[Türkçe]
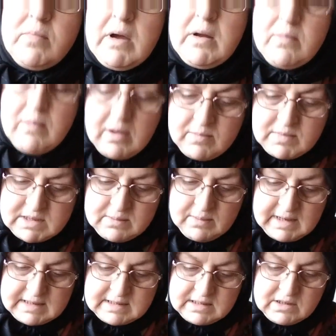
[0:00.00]
parmağımızı
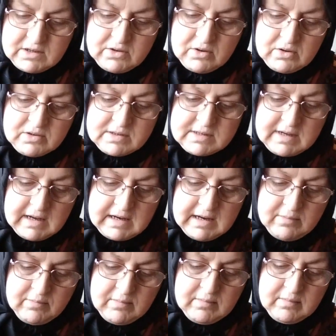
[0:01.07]
bastırıyoruz.
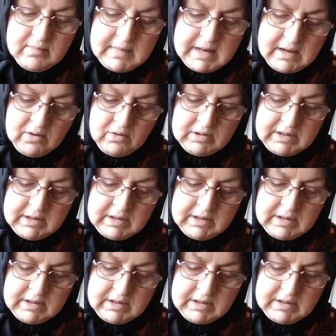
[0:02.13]
Kalem de